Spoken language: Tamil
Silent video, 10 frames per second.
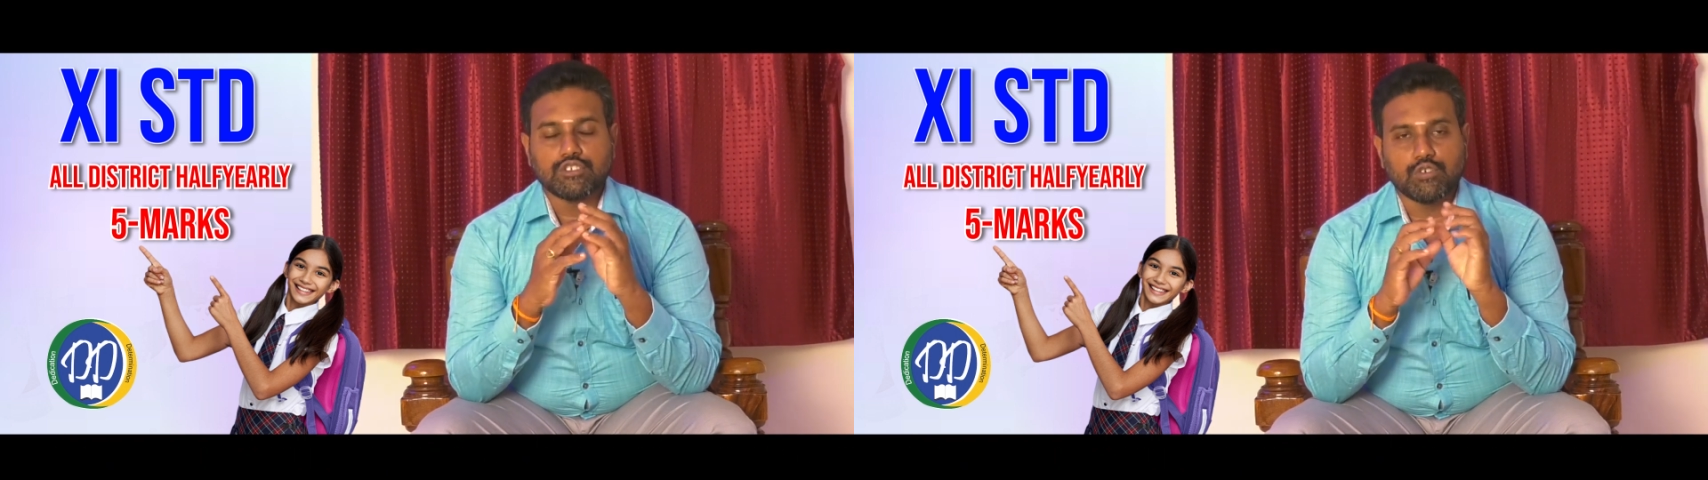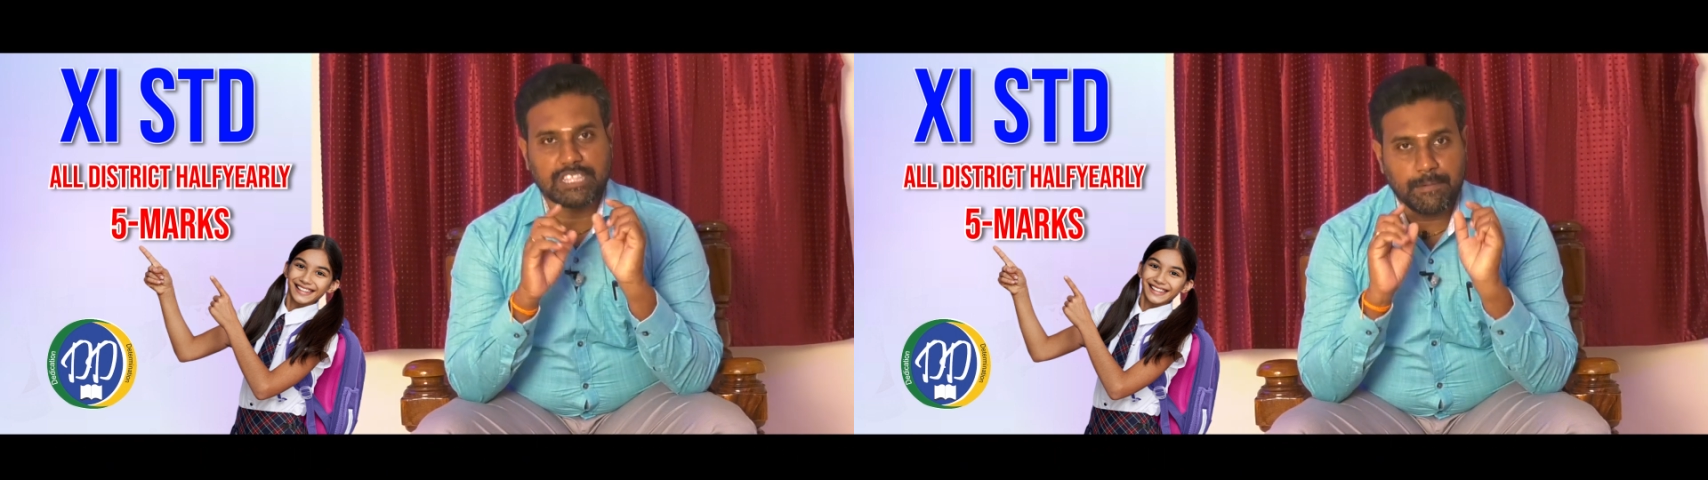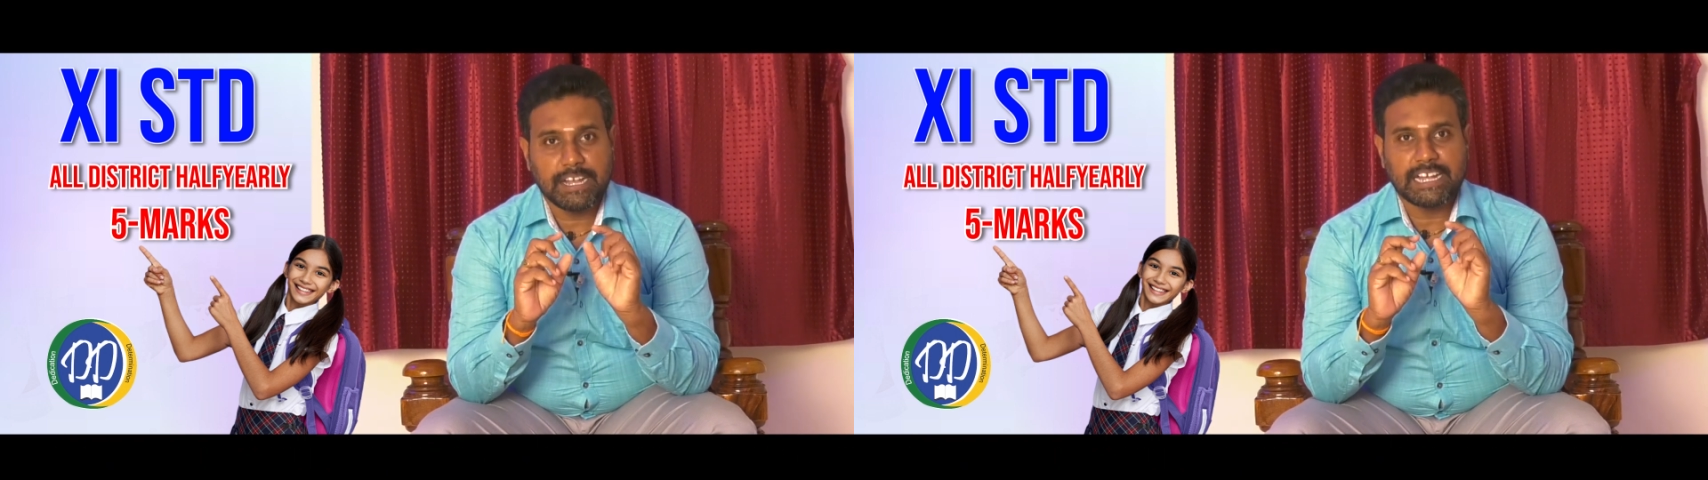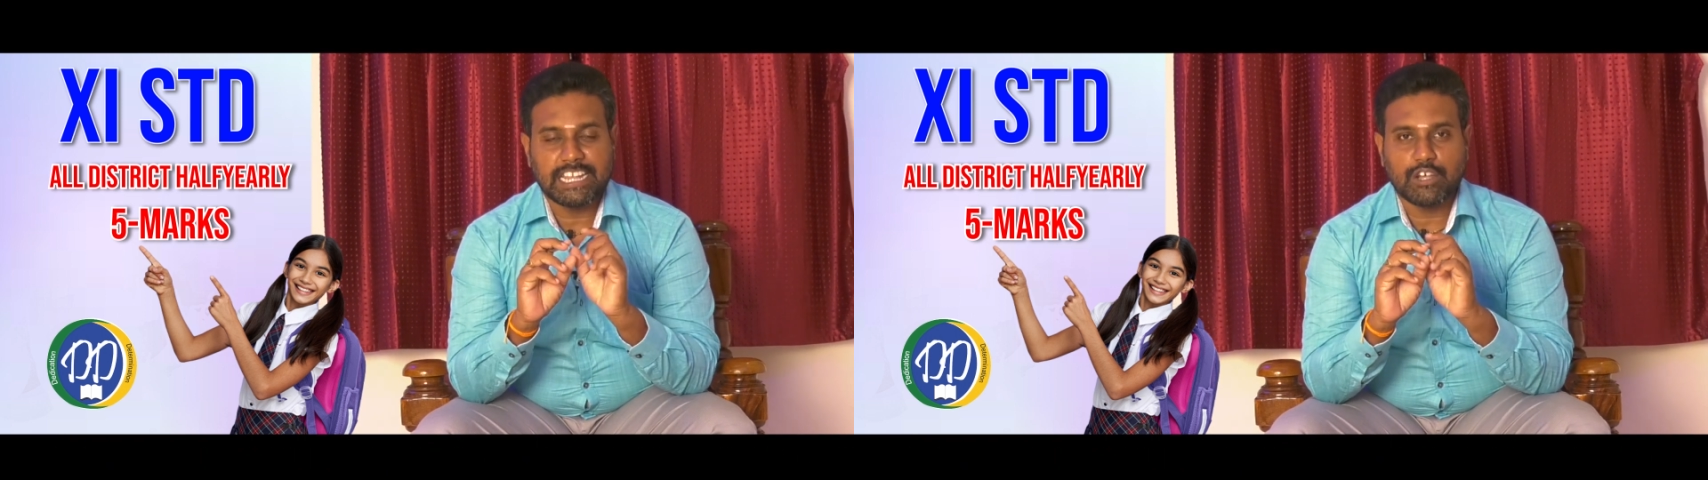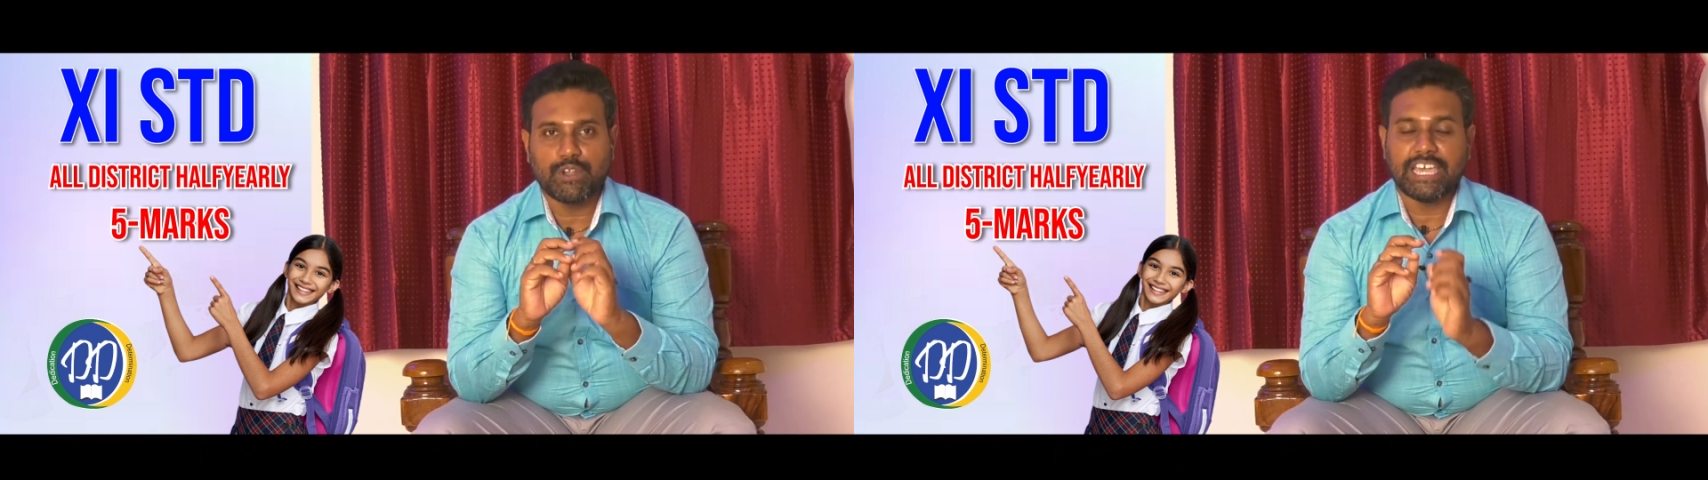ஸோ தமிழ்நாட்டில்
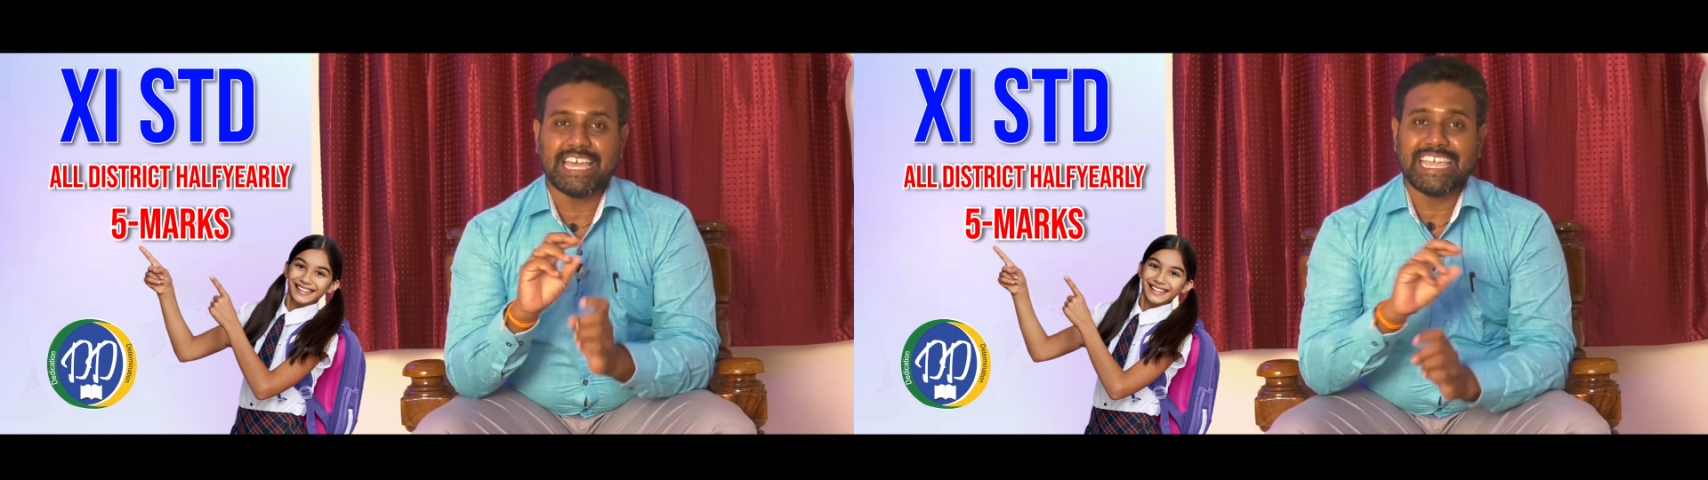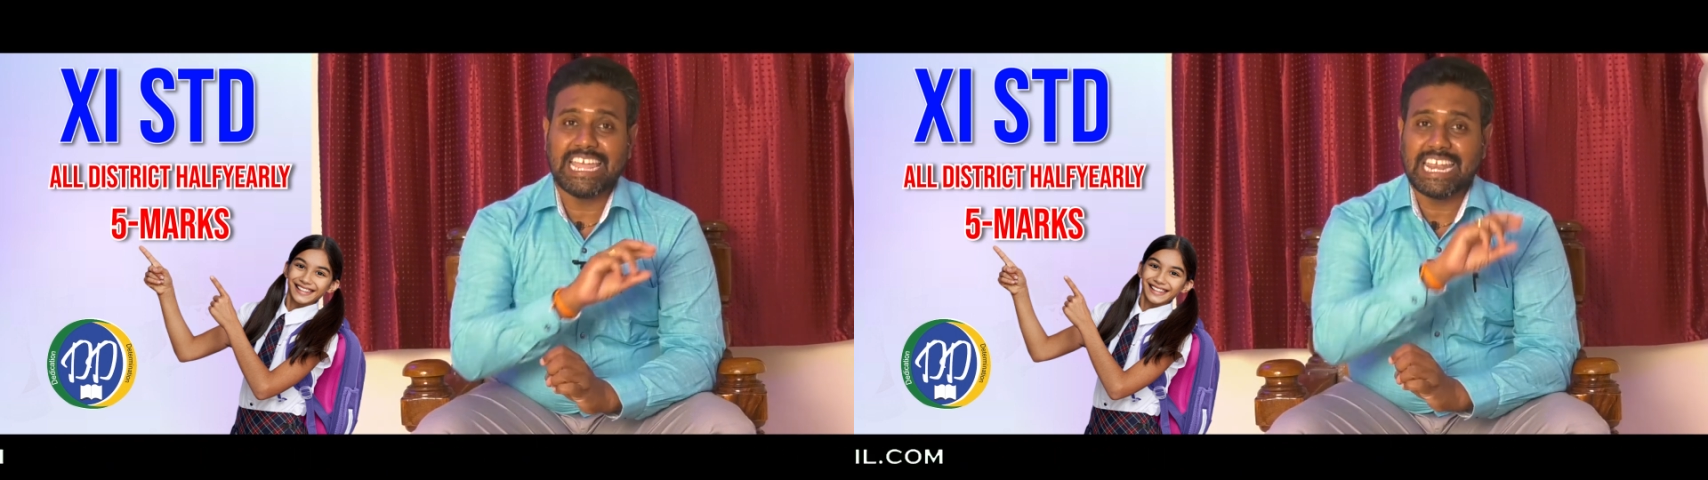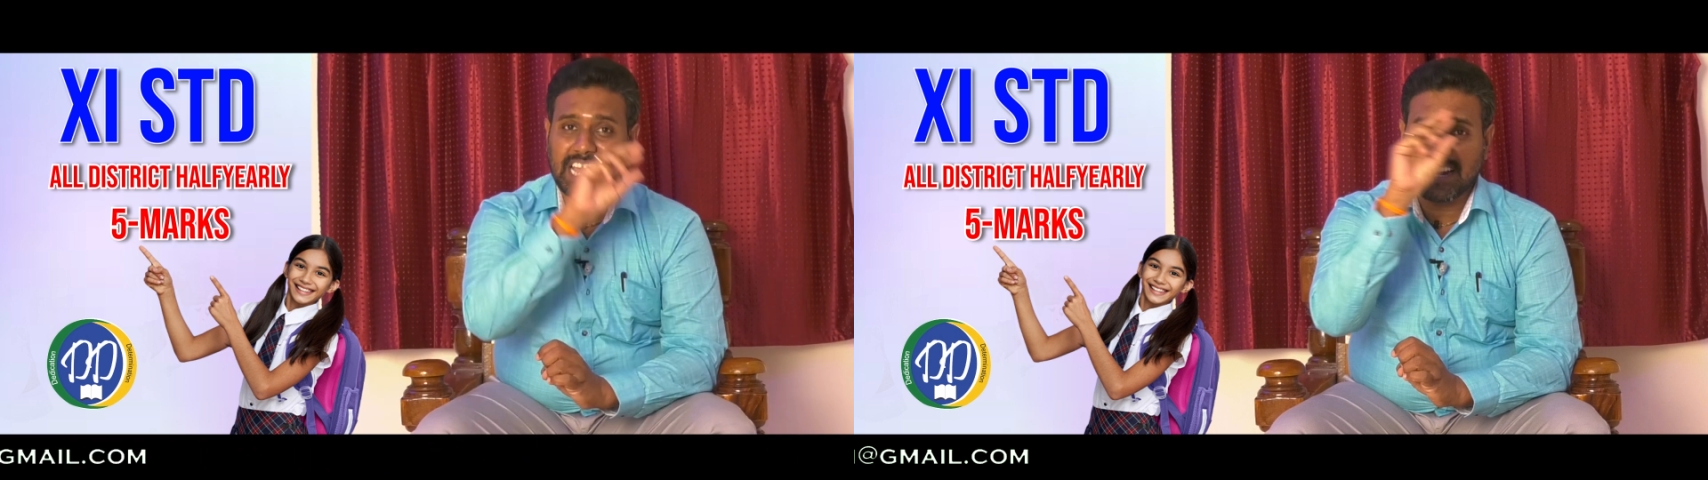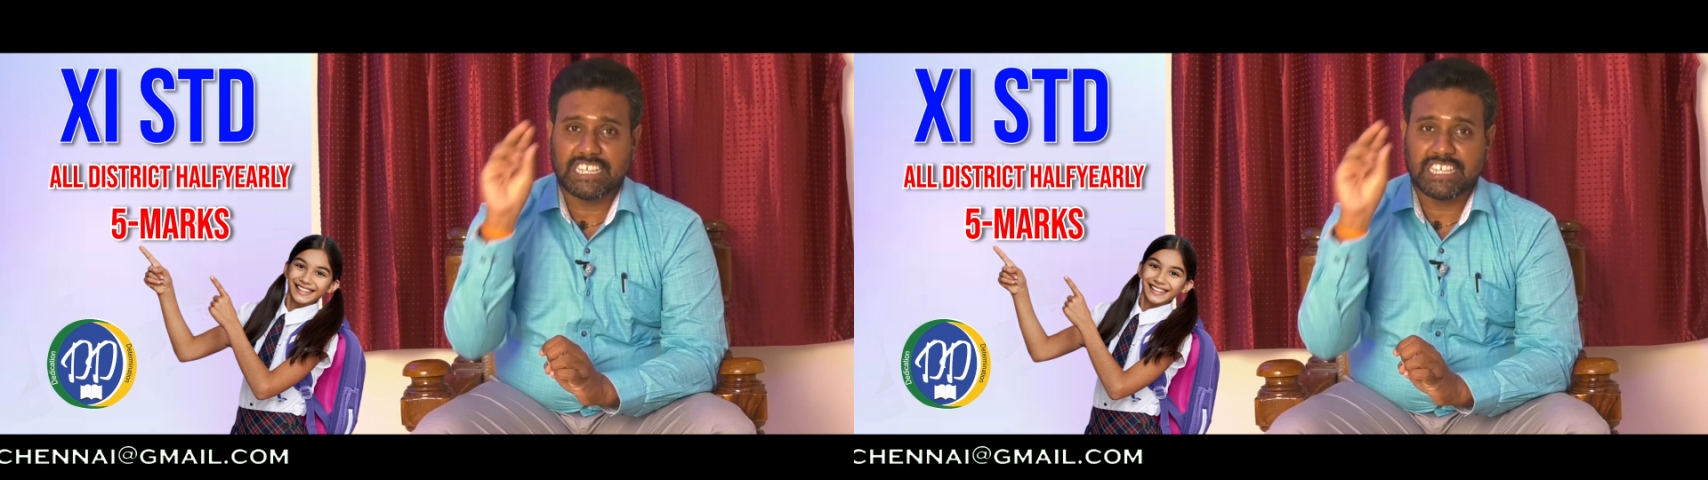இருக்கக்கூடிய எல்லா